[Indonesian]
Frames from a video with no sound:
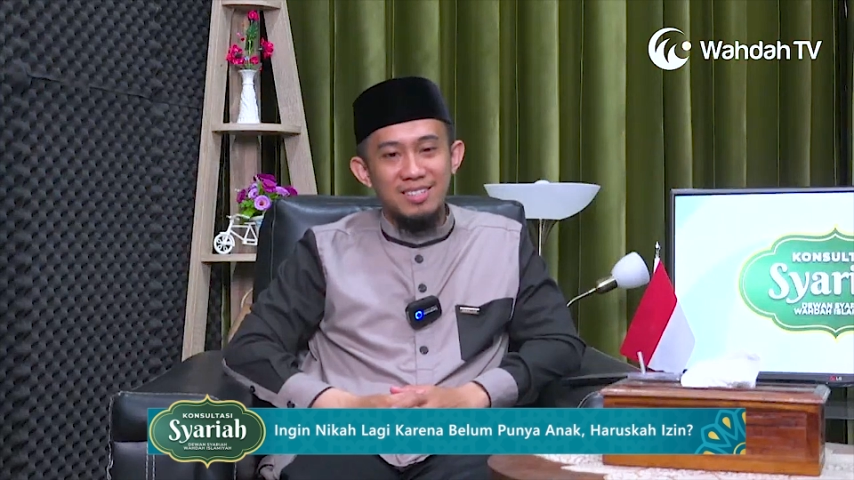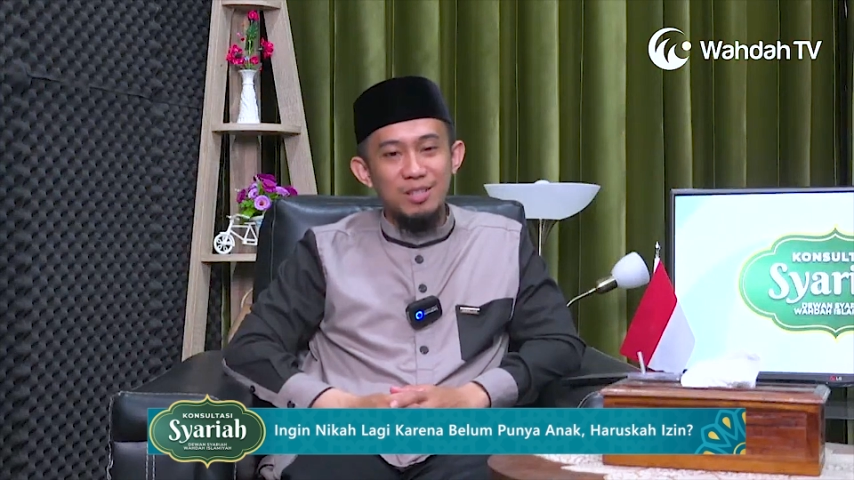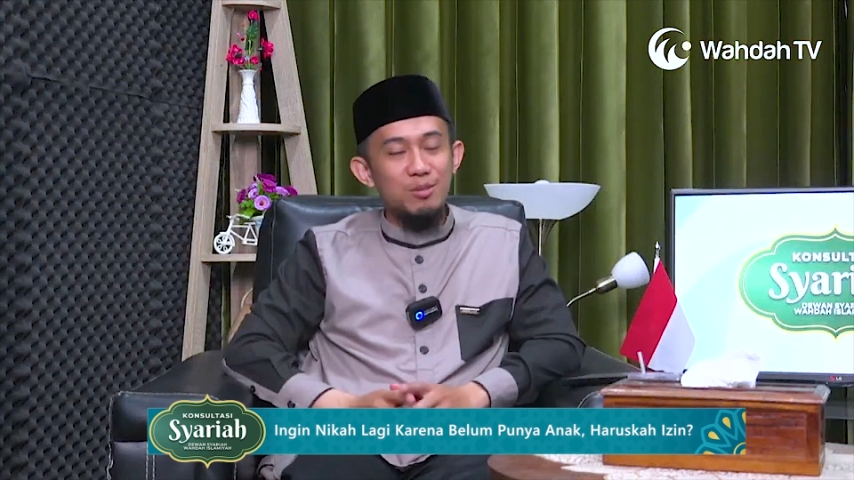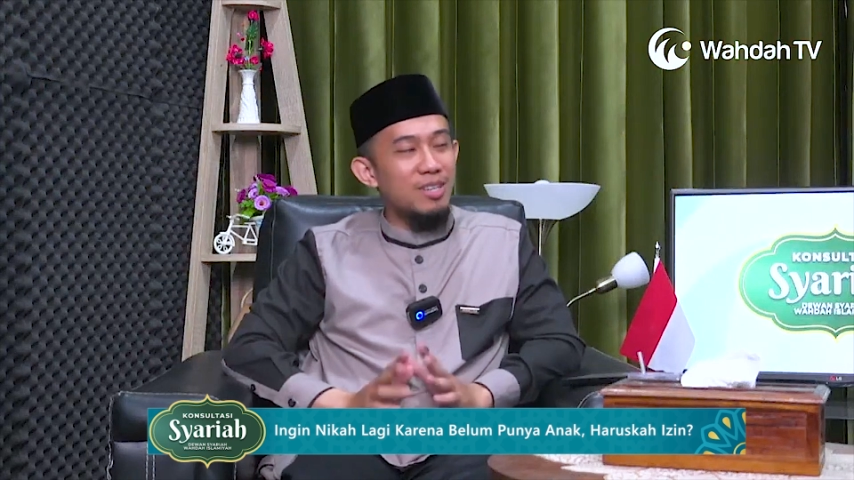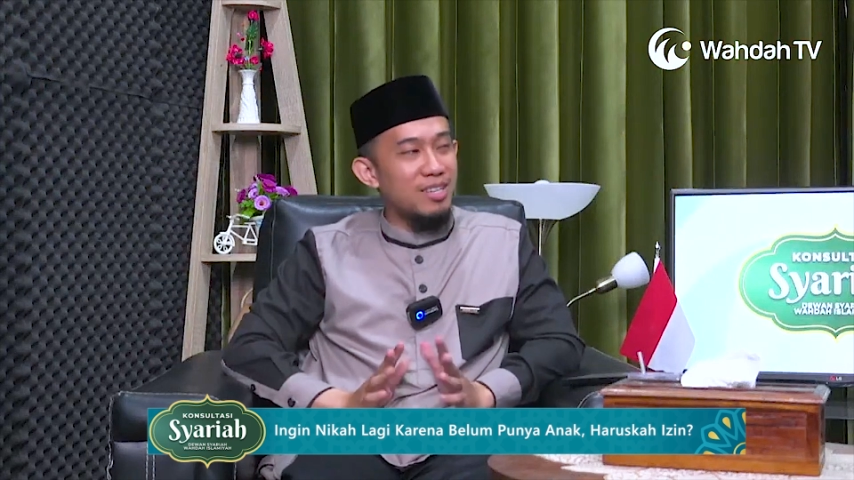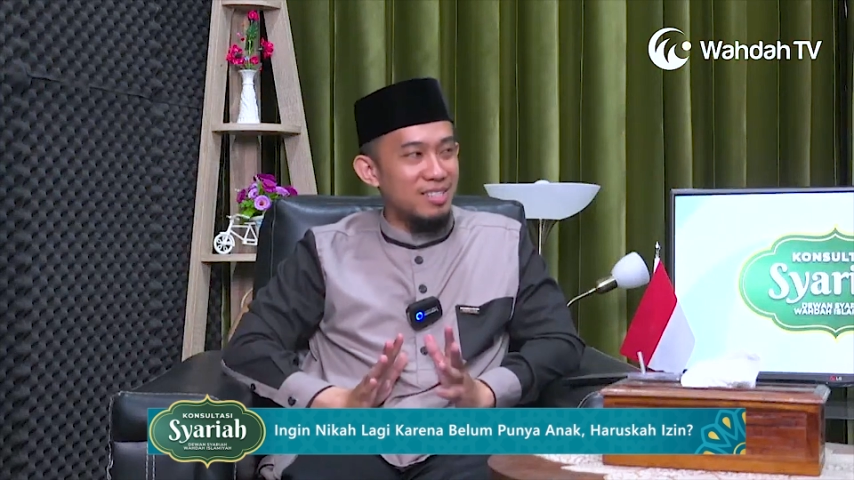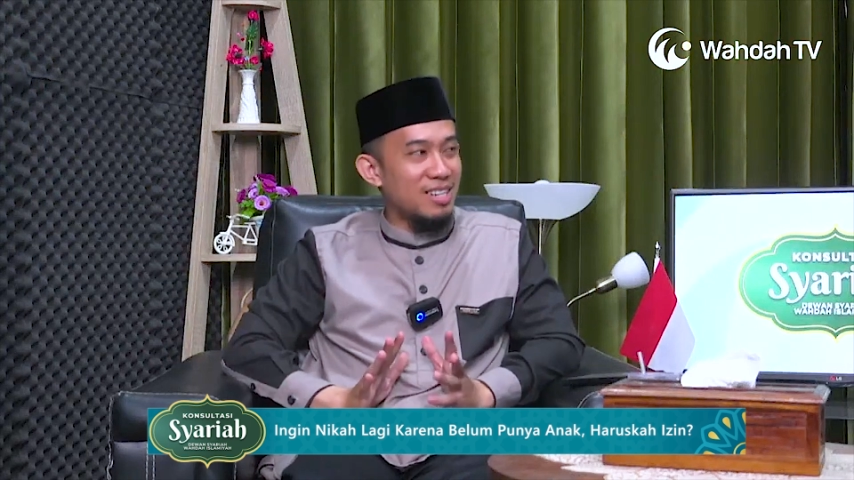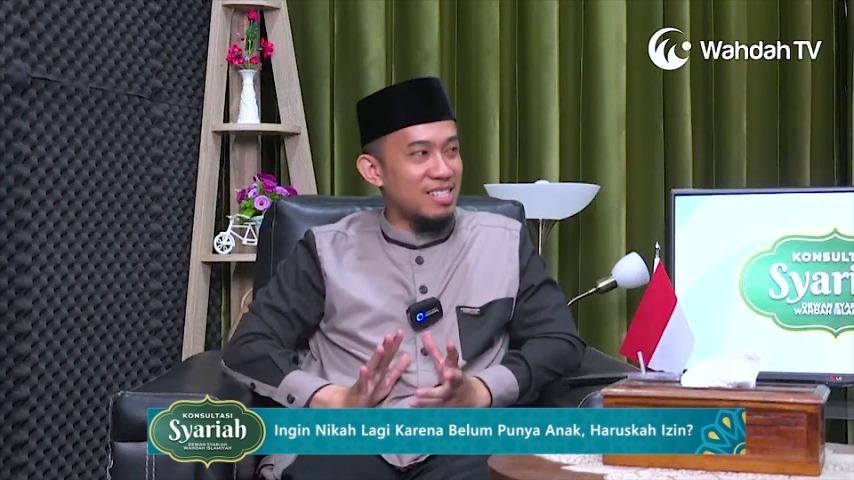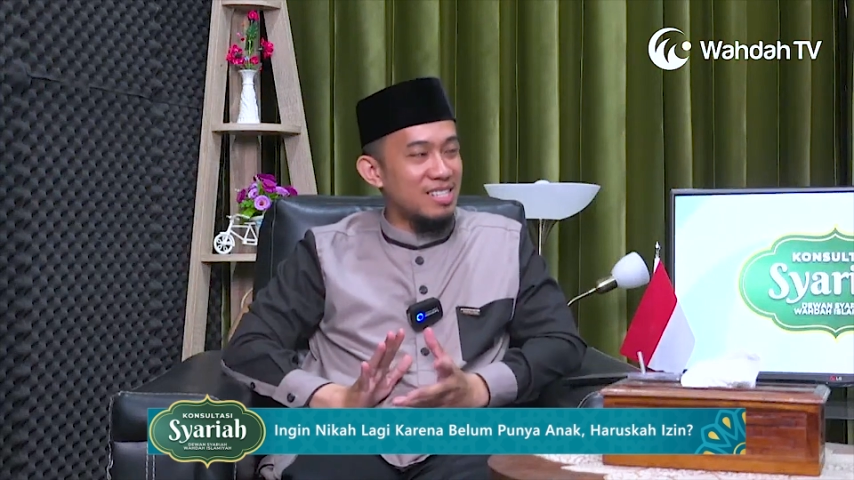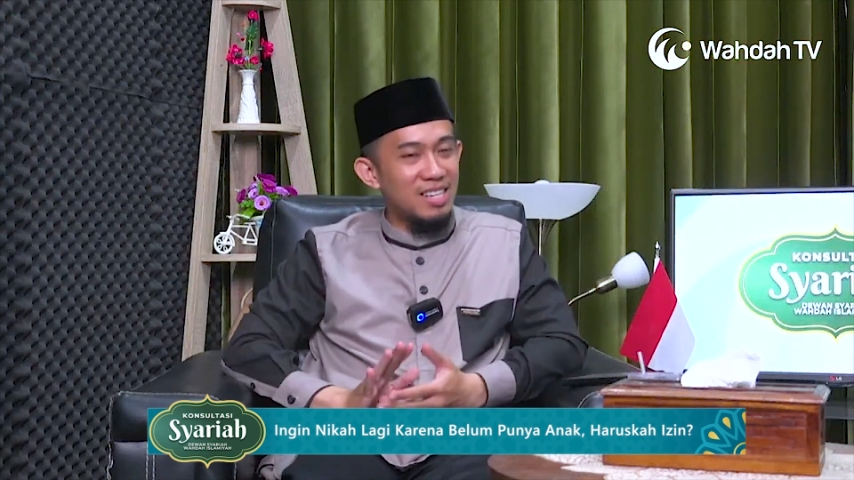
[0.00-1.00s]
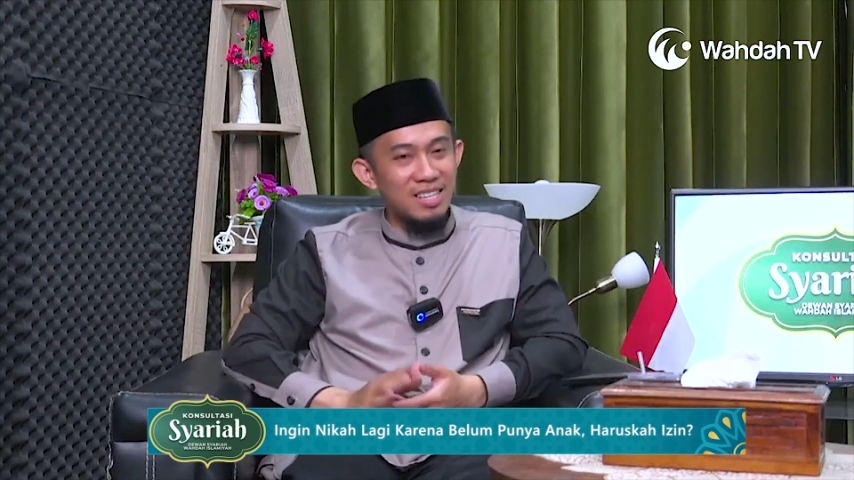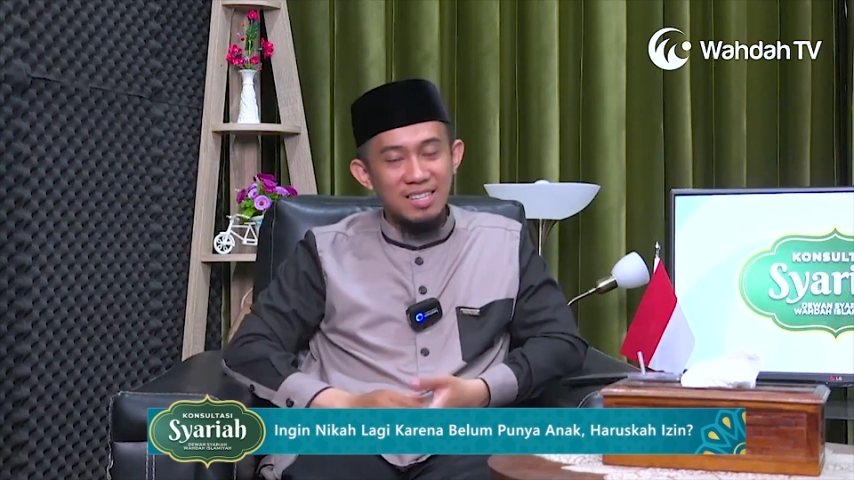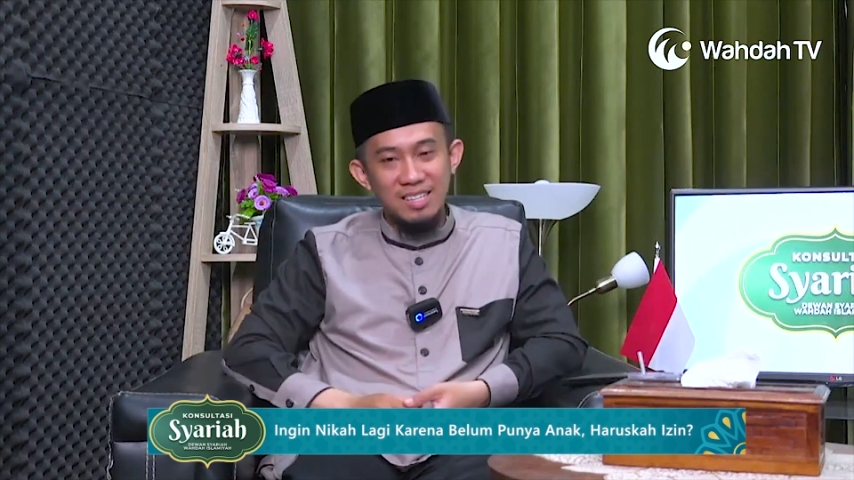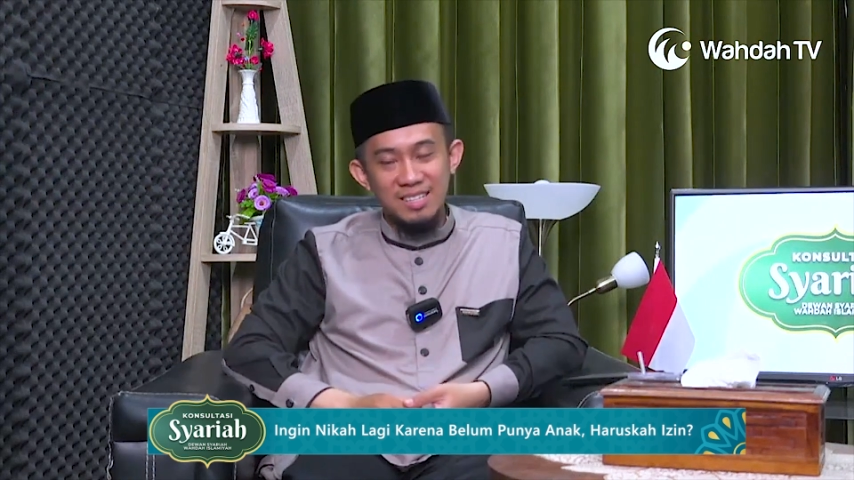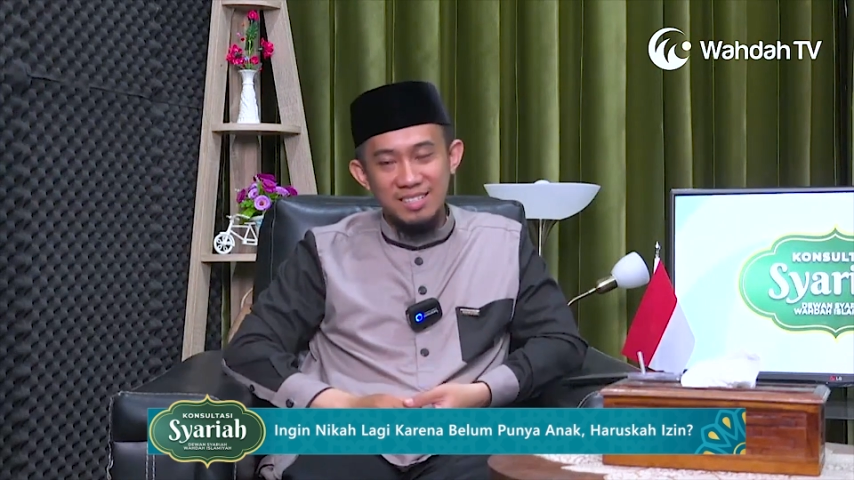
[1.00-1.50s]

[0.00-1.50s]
itu saja secara singkat, eh,